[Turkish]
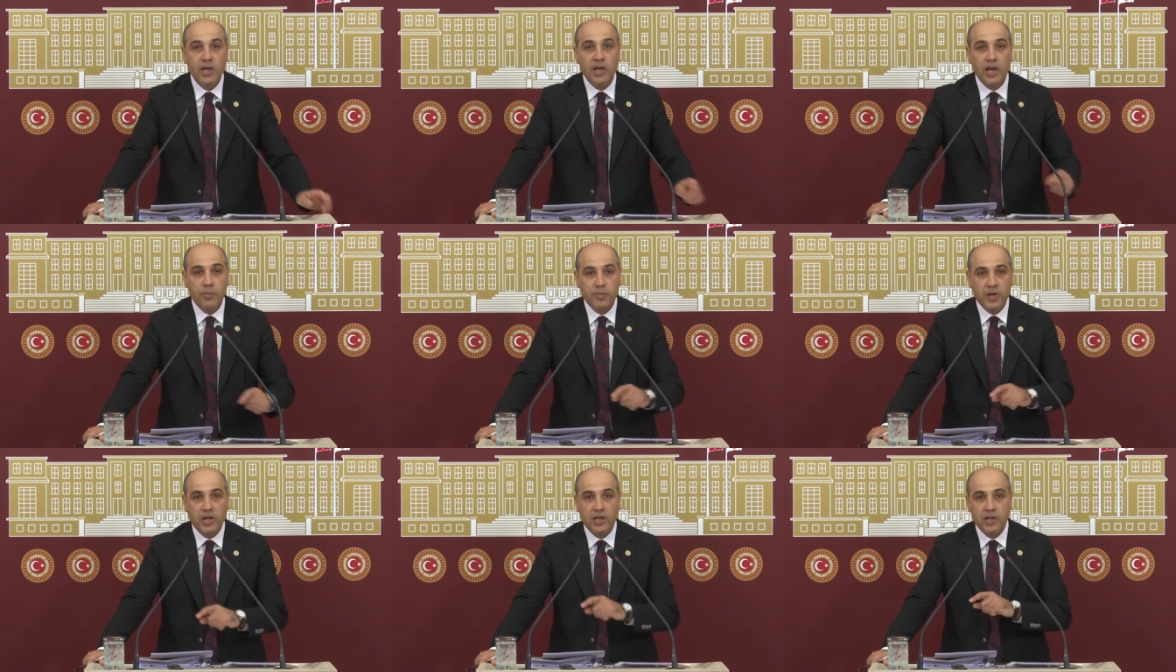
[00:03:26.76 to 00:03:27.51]
hep
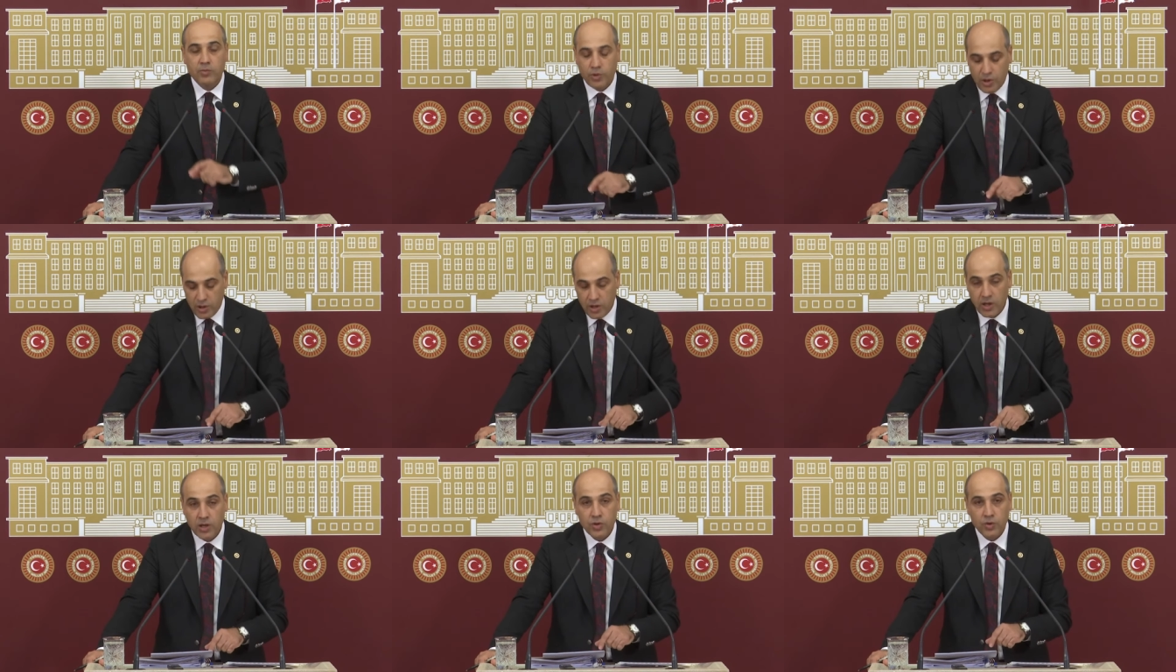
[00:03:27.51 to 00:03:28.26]
birlikte
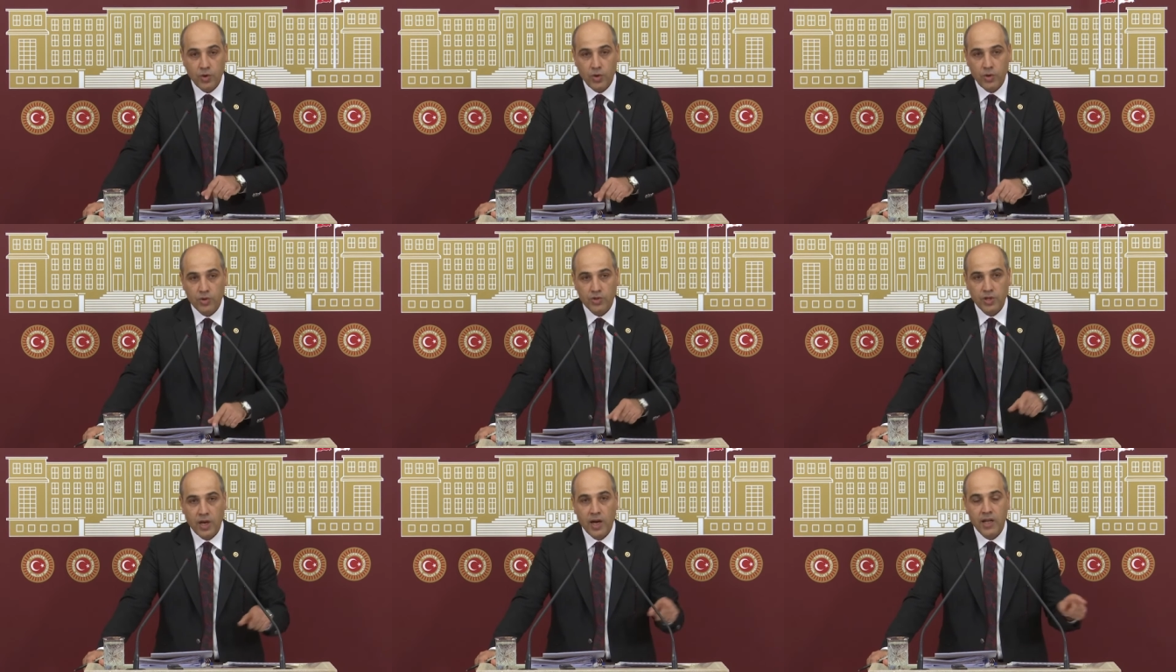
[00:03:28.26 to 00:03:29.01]
burada
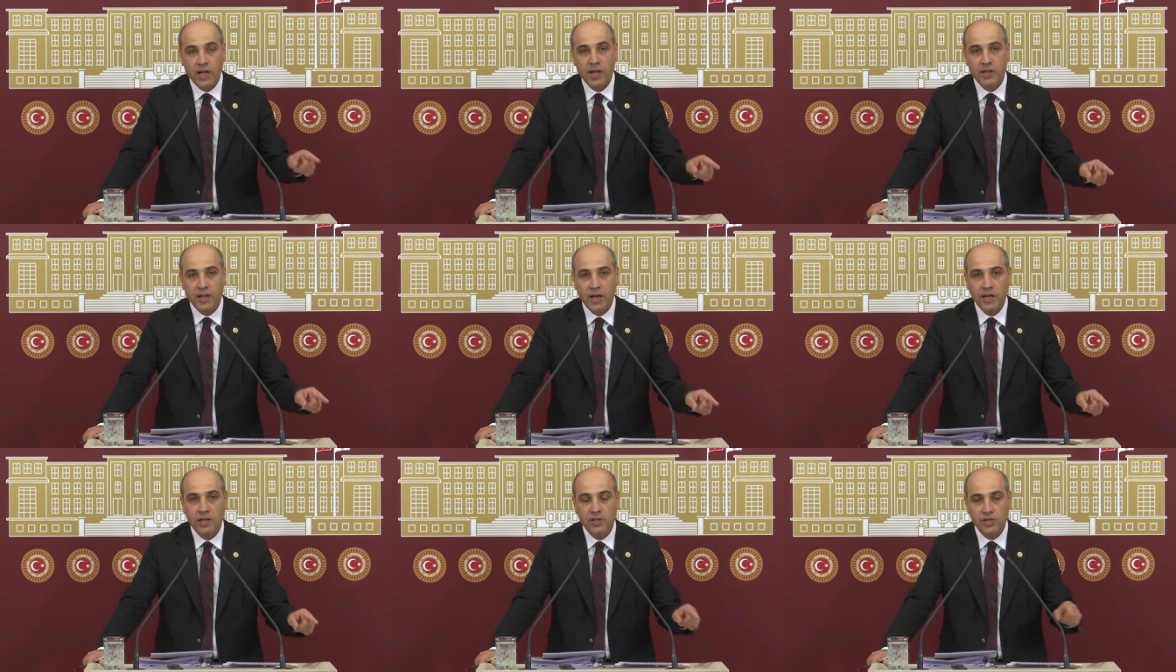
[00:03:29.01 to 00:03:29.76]
görüyoruz.
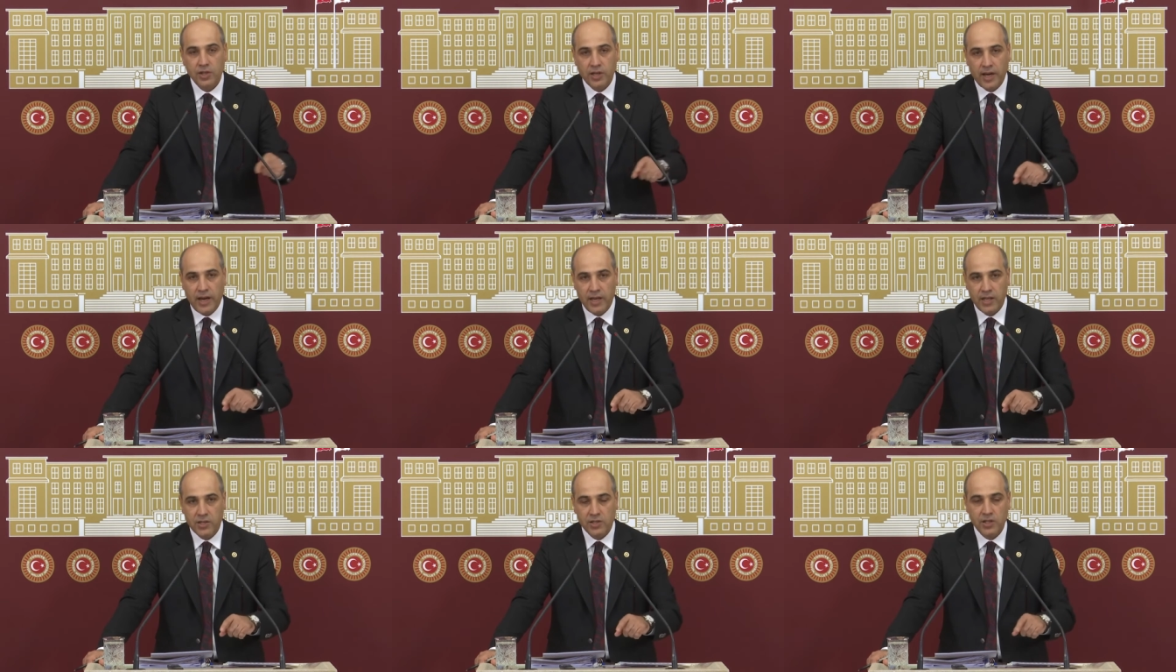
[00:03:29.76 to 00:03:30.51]
Alanlar
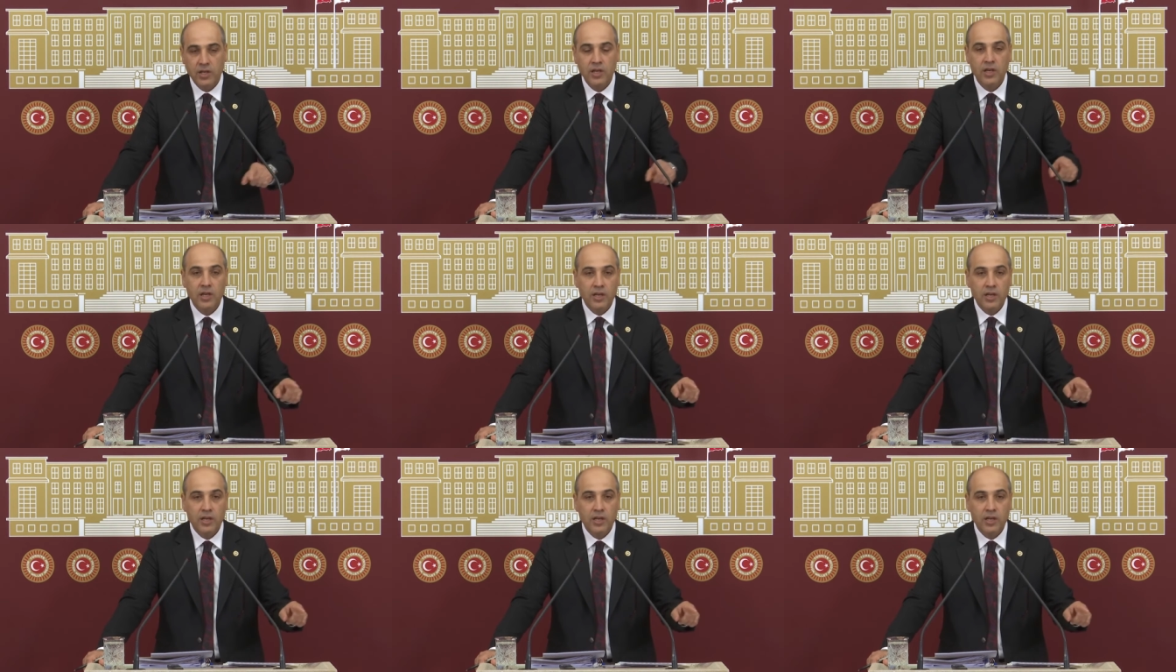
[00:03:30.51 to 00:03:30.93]
şikayetçi.